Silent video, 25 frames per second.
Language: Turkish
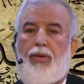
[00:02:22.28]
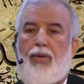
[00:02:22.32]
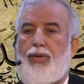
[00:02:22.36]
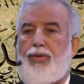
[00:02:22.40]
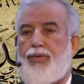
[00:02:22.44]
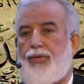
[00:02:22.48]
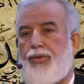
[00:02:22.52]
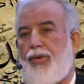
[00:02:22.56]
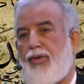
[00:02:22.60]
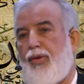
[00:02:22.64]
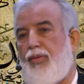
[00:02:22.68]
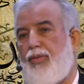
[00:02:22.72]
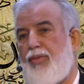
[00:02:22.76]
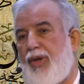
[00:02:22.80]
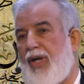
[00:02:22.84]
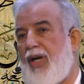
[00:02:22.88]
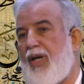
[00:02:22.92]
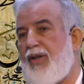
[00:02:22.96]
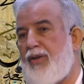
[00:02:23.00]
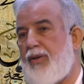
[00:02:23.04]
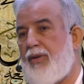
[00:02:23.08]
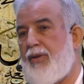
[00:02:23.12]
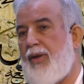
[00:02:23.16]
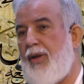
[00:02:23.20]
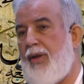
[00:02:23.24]
Hoş görün
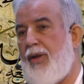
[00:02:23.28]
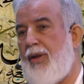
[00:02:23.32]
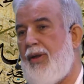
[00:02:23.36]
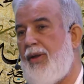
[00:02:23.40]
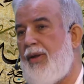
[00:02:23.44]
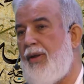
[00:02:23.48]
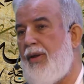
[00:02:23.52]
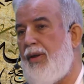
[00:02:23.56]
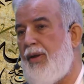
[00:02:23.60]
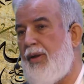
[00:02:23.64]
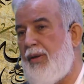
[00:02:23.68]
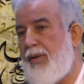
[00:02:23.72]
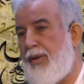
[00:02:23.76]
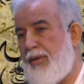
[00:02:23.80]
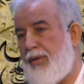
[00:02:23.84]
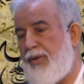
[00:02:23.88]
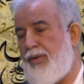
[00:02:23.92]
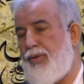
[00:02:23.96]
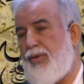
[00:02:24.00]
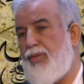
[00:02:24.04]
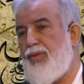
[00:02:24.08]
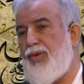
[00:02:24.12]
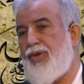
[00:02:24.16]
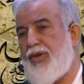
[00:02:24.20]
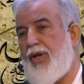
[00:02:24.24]
biraz
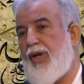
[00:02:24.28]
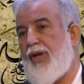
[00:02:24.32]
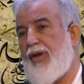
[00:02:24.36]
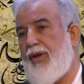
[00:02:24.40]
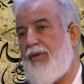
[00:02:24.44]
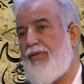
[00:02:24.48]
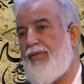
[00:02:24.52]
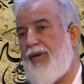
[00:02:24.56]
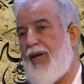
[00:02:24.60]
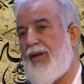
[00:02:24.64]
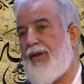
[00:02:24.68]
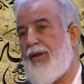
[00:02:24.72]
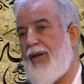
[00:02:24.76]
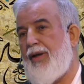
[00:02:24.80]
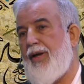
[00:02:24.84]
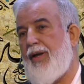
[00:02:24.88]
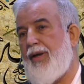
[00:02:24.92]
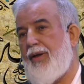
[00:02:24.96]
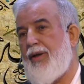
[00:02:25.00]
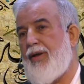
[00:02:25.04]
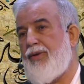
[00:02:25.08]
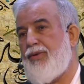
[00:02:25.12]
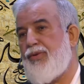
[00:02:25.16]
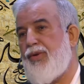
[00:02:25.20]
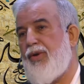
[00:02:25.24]
yumuşak
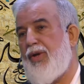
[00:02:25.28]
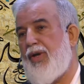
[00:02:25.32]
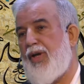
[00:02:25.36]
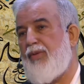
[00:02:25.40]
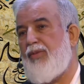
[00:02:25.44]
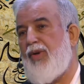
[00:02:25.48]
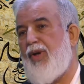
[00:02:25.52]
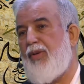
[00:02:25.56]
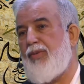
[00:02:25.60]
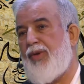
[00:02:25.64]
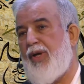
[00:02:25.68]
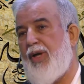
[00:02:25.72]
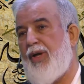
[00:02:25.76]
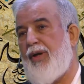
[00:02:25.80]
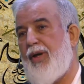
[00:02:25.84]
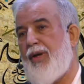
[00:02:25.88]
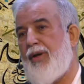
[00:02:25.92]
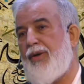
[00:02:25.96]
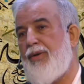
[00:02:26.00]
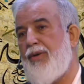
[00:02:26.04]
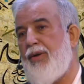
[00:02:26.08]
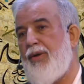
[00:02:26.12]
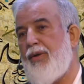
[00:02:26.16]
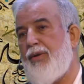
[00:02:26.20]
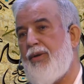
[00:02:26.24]
ifadelerle söylemem
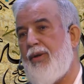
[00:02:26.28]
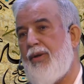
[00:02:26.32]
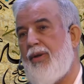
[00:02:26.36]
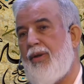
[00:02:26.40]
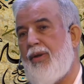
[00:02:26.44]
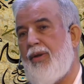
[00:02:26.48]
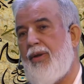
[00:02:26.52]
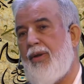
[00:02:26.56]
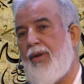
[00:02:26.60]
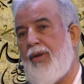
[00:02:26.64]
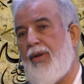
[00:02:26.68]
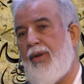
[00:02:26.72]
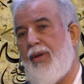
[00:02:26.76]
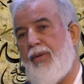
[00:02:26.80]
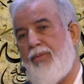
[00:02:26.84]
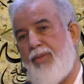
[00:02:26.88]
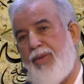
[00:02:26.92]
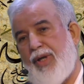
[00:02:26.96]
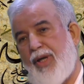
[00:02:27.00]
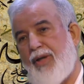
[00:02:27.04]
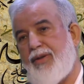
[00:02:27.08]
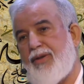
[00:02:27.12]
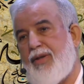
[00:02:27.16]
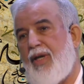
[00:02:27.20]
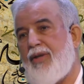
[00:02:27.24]
gerekiyor.
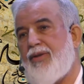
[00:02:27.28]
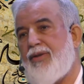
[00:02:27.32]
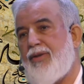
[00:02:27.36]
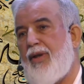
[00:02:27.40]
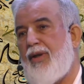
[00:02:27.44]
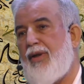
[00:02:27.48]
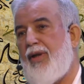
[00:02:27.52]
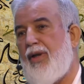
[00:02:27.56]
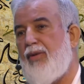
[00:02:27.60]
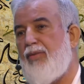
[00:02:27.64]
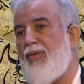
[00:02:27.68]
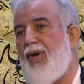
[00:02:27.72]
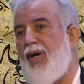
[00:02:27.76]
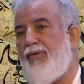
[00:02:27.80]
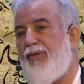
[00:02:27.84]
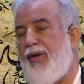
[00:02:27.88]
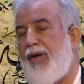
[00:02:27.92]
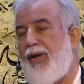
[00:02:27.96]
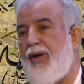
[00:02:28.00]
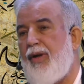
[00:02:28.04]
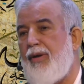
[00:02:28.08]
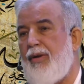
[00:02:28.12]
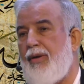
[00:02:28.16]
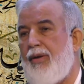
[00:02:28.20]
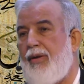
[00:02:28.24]
Biraz hastalığıma
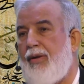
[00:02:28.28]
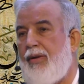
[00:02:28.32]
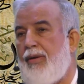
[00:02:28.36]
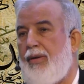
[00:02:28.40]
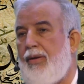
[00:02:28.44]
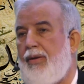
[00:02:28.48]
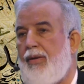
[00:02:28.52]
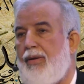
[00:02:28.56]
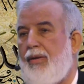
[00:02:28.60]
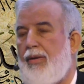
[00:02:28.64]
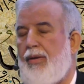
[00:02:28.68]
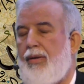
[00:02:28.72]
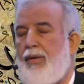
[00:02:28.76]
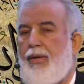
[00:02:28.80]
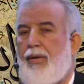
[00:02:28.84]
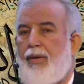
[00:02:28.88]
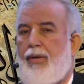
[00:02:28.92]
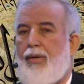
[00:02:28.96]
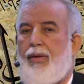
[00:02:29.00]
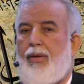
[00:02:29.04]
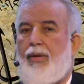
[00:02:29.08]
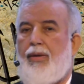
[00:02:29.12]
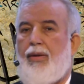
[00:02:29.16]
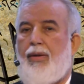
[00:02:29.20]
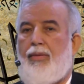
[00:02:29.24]
verin.
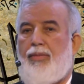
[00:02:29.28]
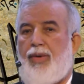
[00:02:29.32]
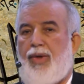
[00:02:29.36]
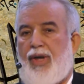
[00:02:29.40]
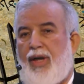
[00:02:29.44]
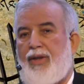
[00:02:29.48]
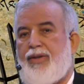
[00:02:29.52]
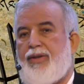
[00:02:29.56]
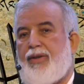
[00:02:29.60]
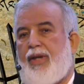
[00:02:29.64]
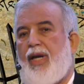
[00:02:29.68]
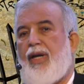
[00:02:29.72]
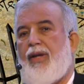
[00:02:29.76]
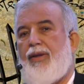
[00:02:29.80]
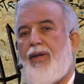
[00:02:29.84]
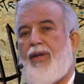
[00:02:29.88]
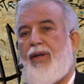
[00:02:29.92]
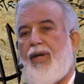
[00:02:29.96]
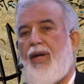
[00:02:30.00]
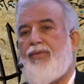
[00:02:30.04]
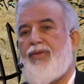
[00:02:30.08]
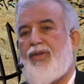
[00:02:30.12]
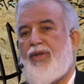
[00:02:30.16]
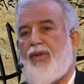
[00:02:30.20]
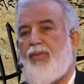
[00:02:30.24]
Biraz
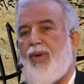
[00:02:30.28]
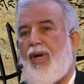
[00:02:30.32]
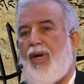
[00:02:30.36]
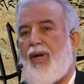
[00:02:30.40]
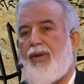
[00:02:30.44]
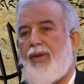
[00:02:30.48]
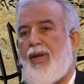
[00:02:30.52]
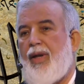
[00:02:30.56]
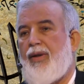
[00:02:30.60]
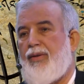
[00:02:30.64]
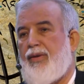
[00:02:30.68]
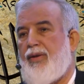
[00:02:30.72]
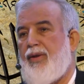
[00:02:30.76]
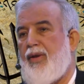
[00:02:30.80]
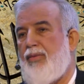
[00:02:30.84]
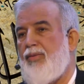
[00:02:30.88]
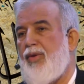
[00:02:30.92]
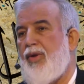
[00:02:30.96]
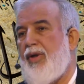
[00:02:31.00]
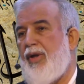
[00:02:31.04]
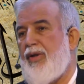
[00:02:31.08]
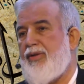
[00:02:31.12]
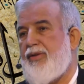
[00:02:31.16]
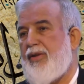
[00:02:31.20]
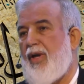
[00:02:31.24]
kendi nefsime
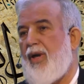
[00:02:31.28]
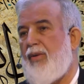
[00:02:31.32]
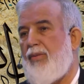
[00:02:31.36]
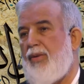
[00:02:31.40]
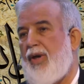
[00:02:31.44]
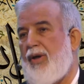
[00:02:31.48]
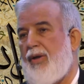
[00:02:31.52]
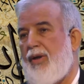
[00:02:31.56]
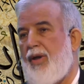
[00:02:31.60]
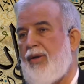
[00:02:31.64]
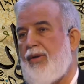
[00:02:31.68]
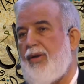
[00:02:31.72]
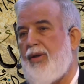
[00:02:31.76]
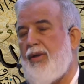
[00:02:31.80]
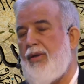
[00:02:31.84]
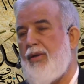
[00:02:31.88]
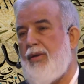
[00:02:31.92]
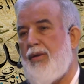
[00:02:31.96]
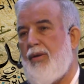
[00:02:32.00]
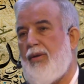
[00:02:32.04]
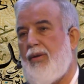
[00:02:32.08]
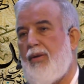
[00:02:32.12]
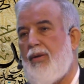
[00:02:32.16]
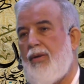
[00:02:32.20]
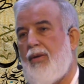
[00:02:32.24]
anlattığımı hesaba katın.
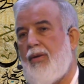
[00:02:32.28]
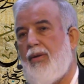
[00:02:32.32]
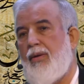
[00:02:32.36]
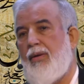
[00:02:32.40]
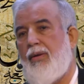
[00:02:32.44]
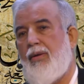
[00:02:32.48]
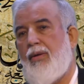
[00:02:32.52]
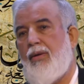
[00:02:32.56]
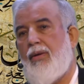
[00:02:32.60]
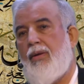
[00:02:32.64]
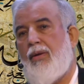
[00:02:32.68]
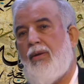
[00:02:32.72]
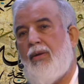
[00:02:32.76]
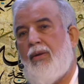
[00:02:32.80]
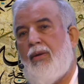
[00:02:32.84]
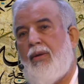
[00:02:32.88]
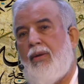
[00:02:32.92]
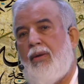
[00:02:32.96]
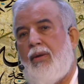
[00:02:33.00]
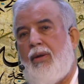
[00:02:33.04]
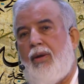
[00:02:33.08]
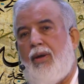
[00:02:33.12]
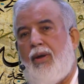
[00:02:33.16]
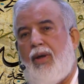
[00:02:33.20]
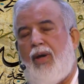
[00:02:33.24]

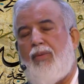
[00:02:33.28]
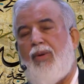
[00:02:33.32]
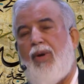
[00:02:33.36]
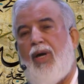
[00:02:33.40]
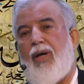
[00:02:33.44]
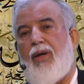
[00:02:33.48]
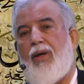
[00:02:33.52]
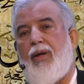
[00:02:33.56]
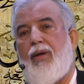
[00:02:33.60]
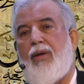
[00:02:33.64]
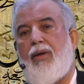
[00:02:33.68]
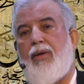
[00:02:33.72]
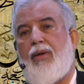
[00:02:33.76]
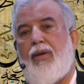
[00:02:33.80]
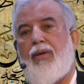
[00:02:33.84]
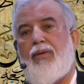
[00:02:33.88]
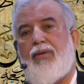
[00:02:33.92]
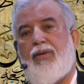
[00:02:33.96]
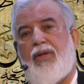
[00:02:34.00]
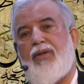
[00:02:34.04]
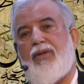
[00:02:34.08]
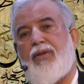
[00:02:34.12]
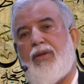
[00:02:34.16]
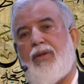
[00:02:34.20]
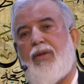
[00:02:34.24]
Ama
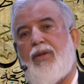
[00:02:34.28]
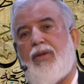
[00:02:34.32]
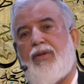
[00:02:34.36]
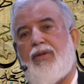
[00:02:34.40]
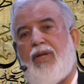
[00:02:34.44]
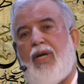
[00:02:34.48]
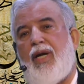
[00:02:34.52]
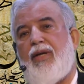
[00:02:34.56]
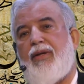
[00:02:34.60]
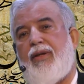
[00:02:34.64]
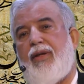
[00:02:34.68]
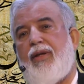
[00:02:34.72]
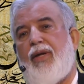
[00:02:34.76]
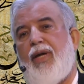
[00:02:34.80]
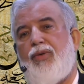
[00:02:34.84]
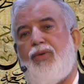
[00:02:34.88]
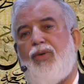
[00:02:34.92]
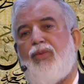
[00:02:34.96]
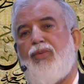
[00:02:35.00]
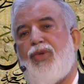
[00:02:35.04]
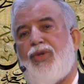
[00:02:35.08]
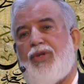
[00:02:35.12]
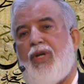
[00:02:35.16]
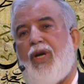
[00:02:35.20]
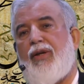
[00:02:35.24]
siz sertine
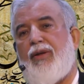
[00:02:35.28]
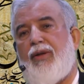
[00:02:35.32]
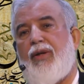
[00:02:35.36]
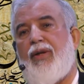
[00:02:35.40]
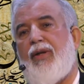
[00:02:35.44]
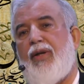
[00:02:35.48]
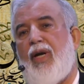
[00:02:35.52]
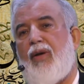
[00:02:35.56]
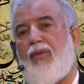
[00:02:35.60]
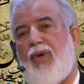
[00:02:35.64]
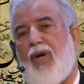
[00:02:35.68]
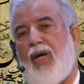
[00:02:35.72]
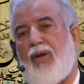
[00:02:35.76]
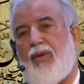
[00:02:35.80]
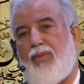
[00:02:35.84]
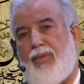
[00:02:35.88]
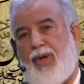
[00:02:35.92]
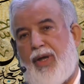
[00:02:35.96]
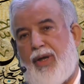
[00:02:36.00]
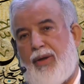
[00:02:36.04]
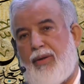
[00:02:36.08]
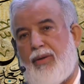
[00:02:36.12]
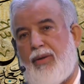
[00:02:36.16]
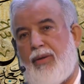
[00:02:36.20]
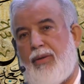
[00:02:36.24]
yumuşaklığına
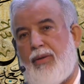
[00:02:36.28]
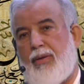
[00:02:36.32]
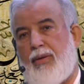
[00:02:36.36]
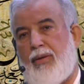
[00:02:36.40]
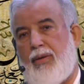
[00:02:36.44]
bakmayın.